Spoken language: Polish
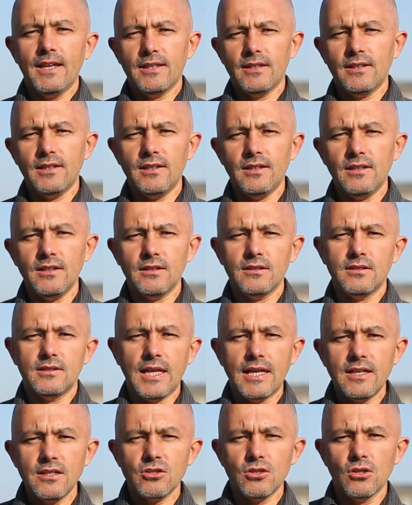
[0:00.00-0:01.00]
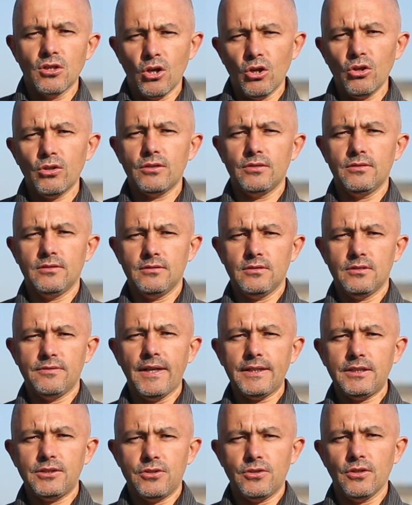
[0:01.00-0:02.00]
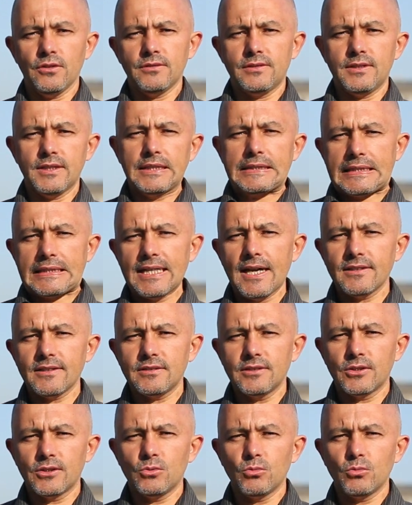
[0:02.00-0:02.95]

I ten rok 2011,